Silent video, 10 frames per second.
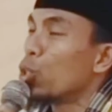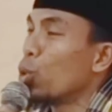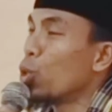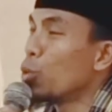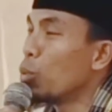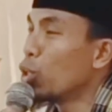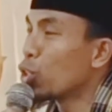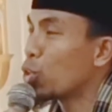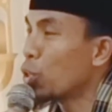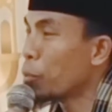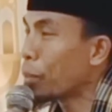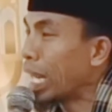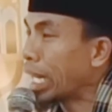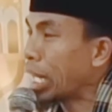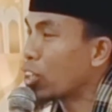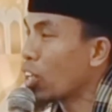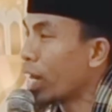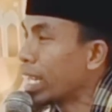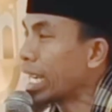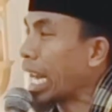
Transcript: tun butun penyakit dohir